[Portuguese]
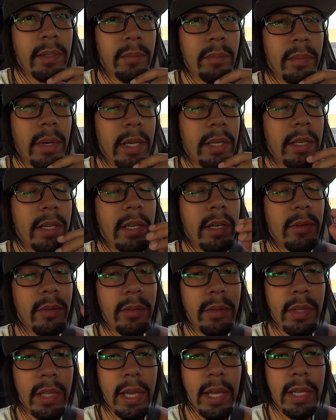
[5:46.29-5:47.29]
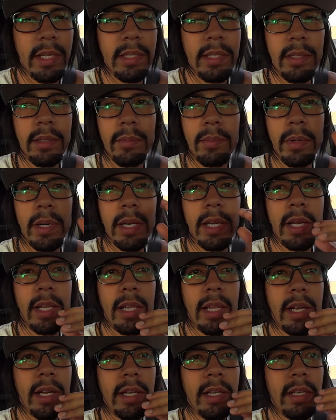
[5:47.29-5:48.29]
Mas o que que acontece? Pra
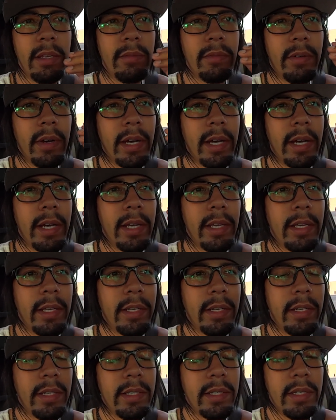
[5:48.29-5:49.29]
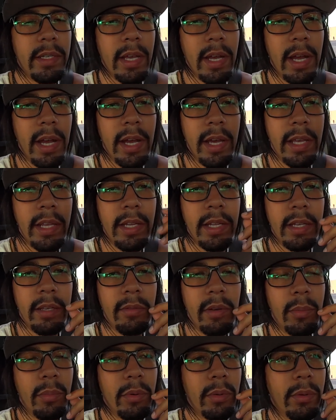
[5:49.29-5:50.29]
galera que vai iniciar aí, né? Que
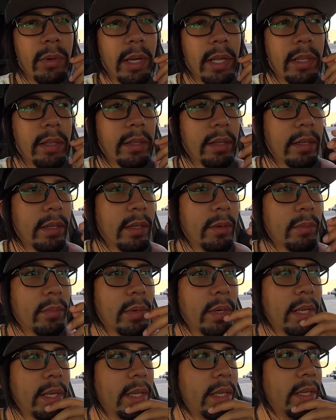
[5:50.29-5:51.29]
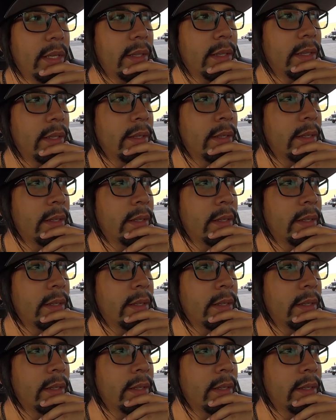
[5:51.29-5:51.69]
vai procurar trampo aí,